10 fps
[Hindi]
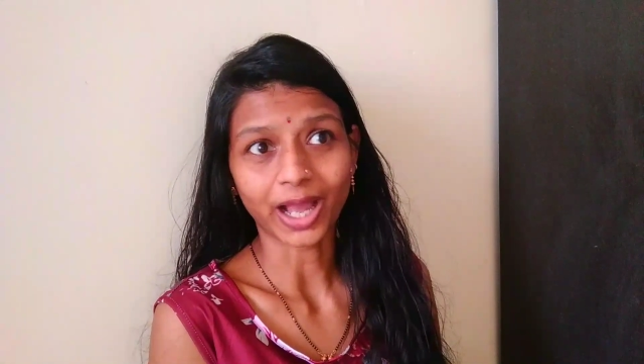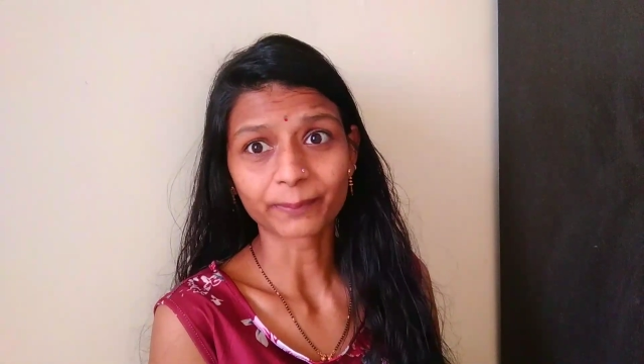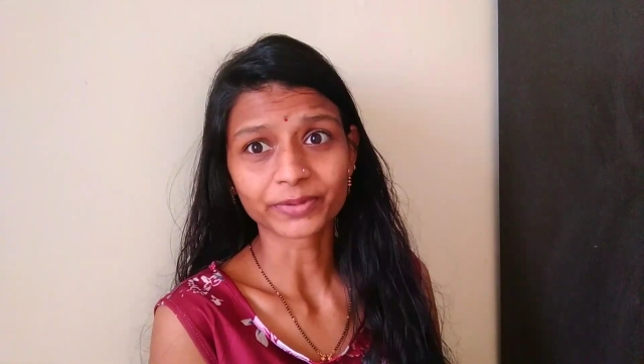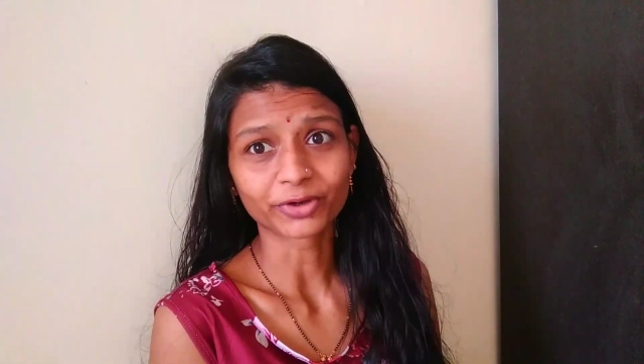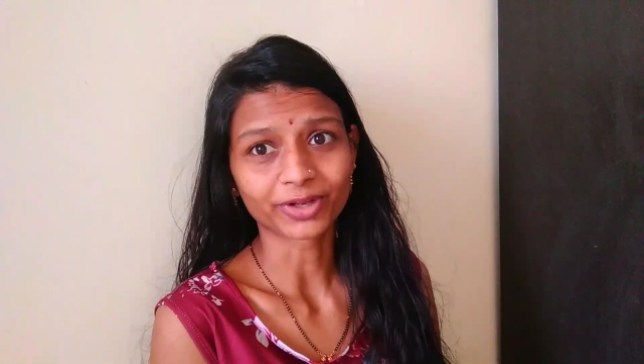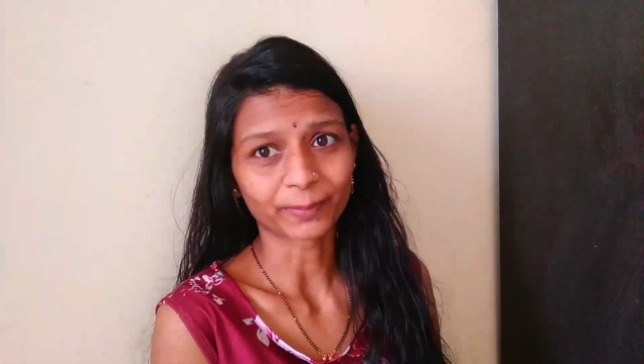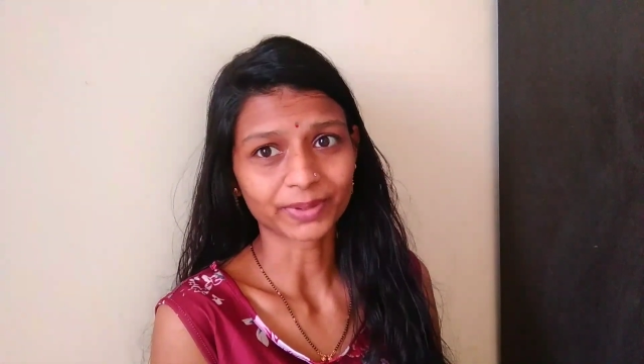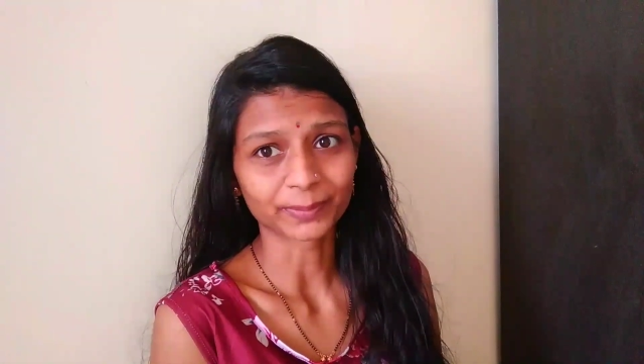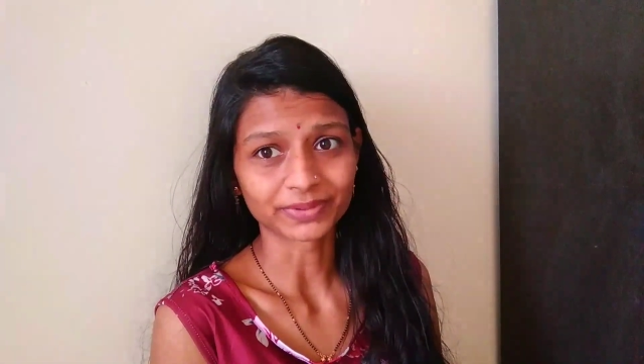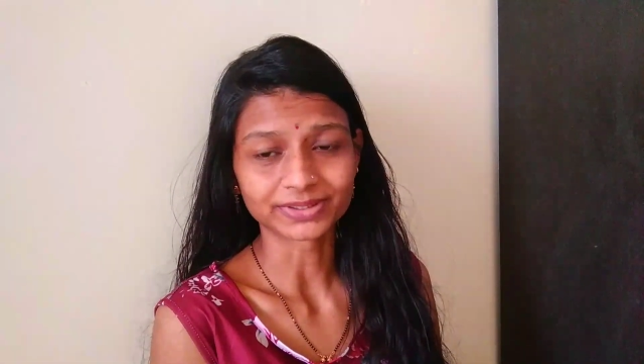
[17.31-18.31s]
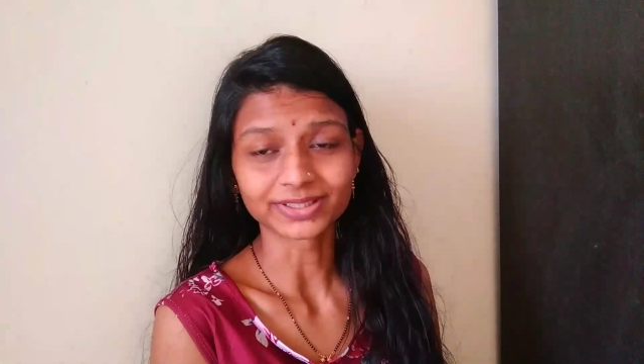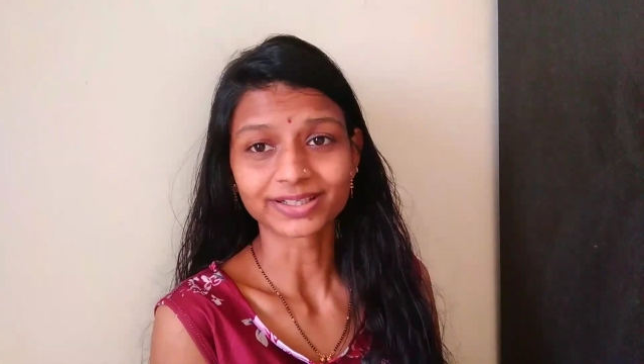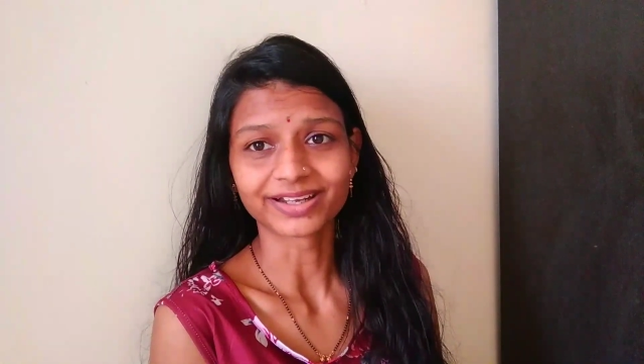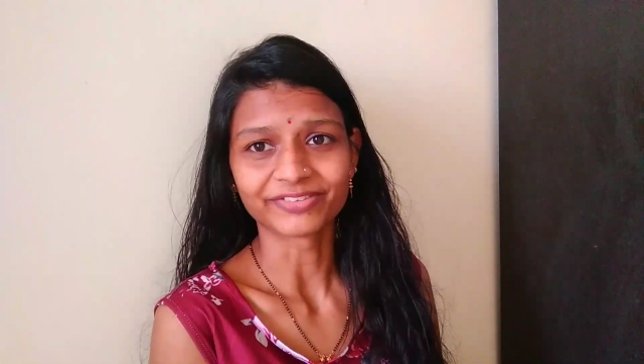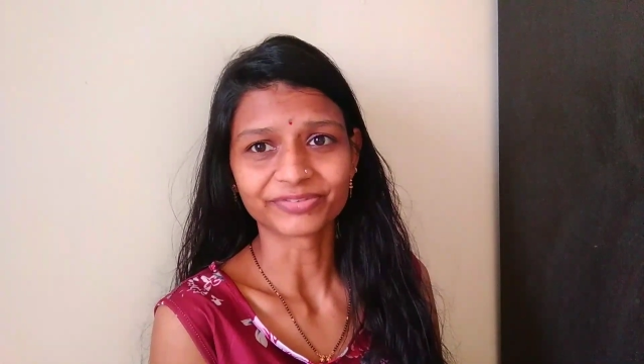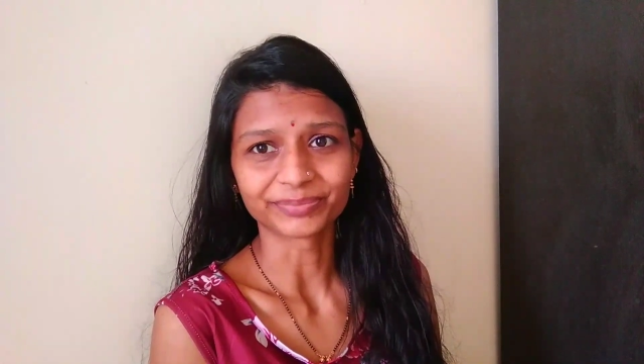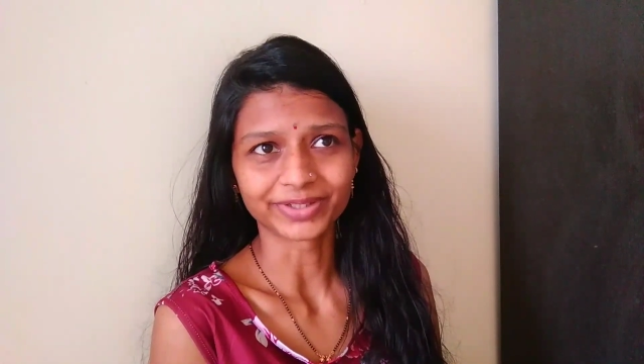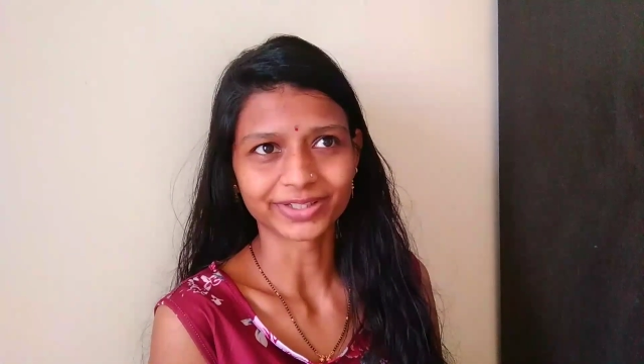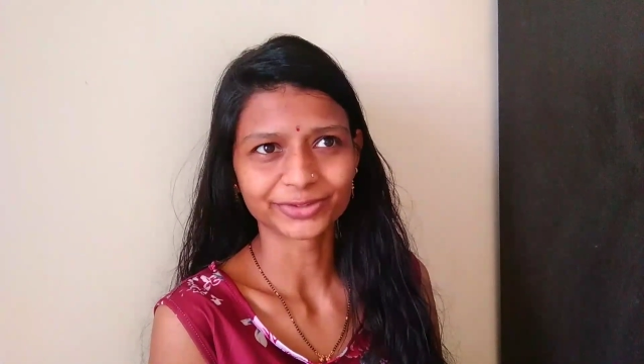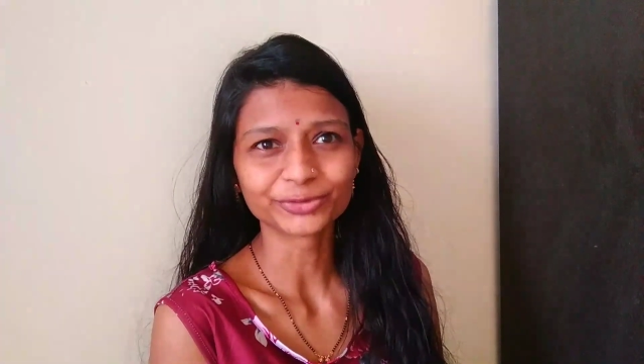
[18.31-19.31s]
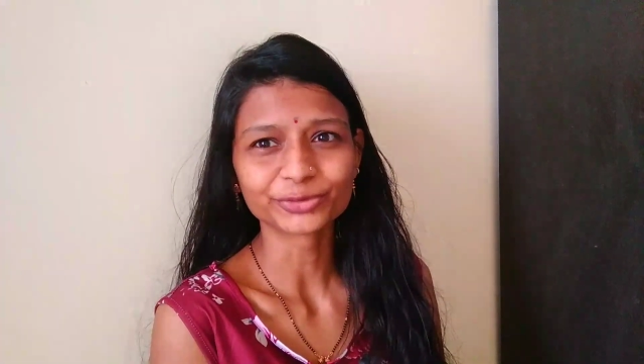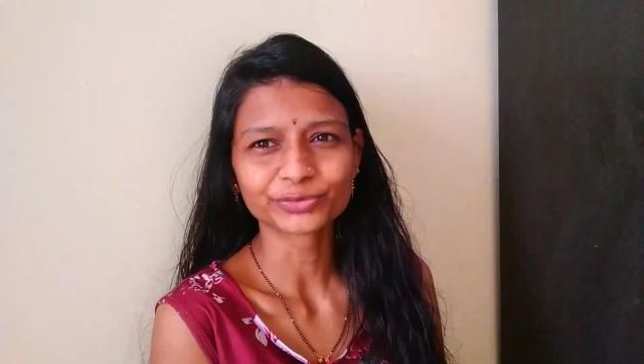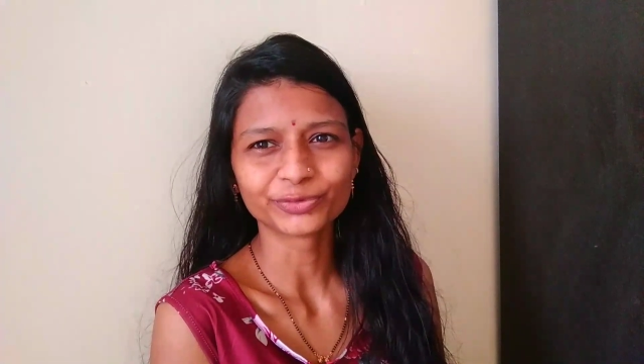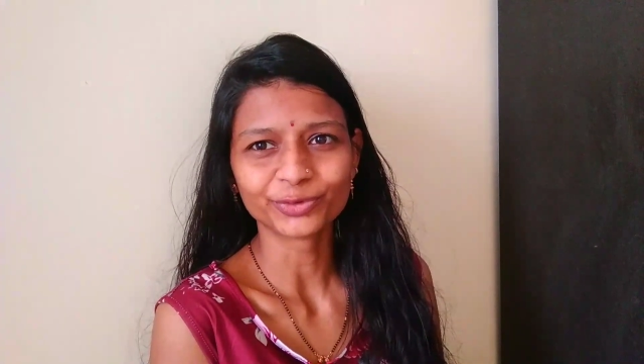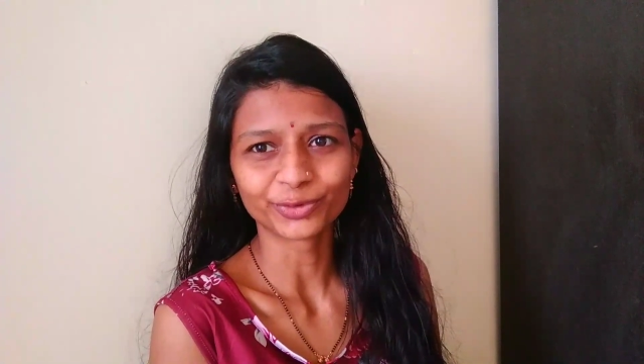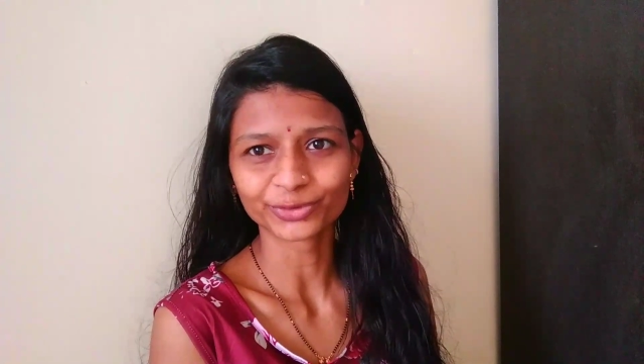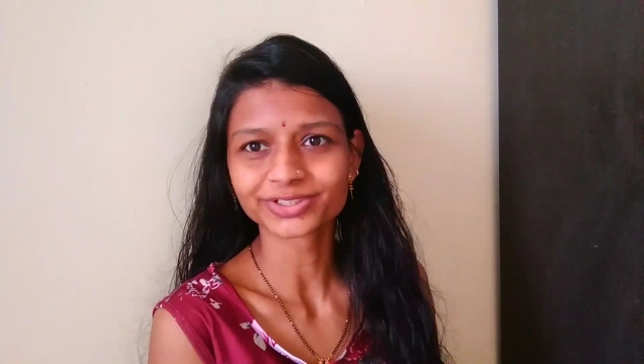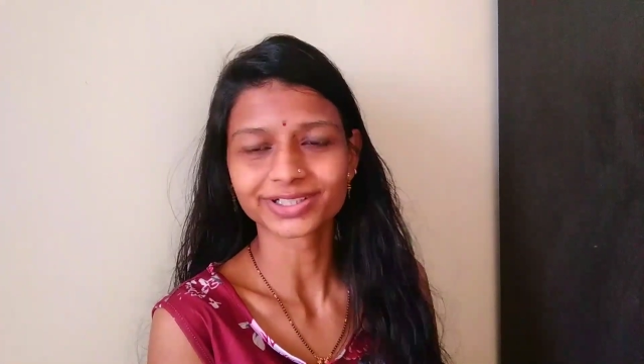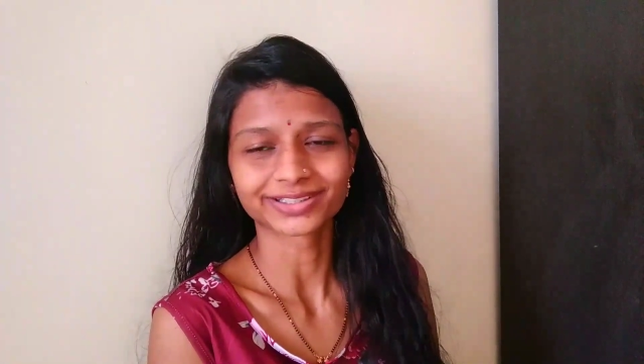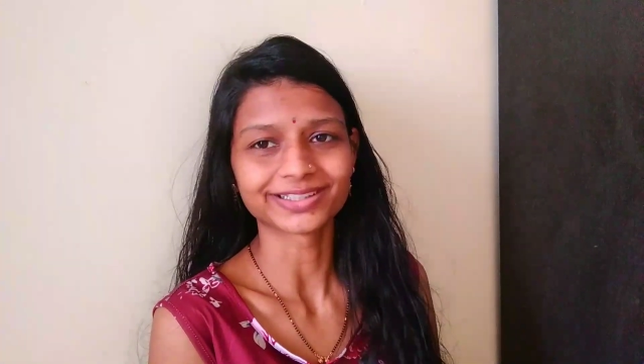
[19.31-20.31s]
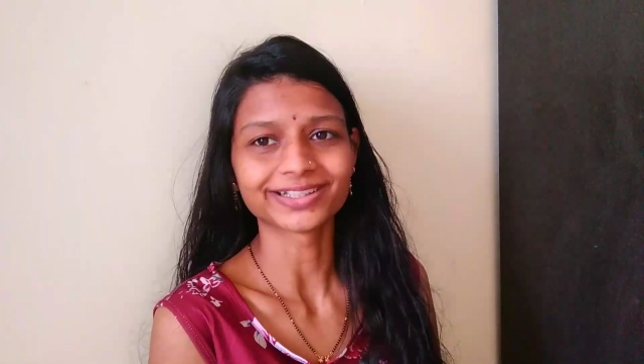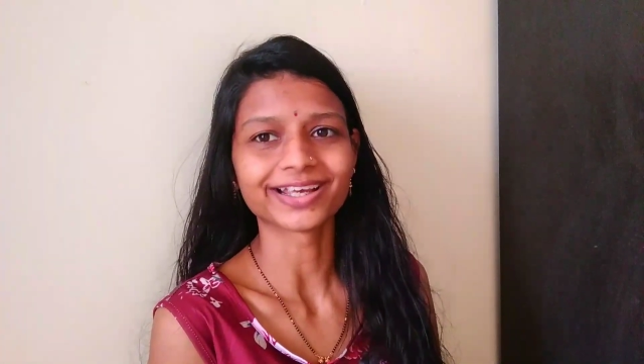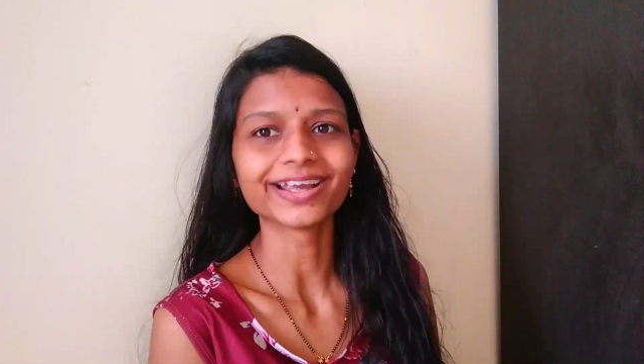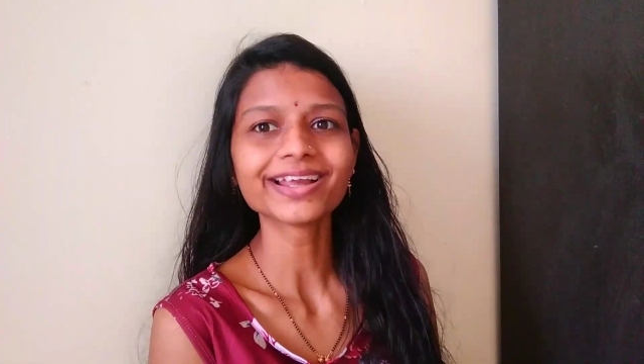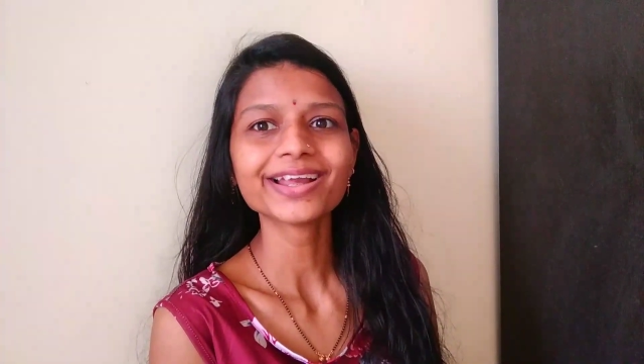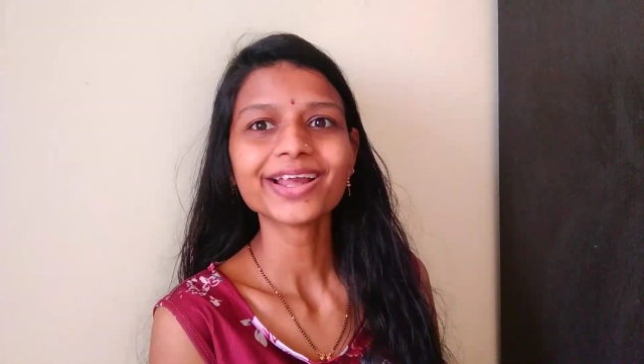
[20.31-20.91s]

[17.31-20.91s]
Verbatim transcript: आपके और आपके बच्चे के लाइफ में यूजफुल हो सकती है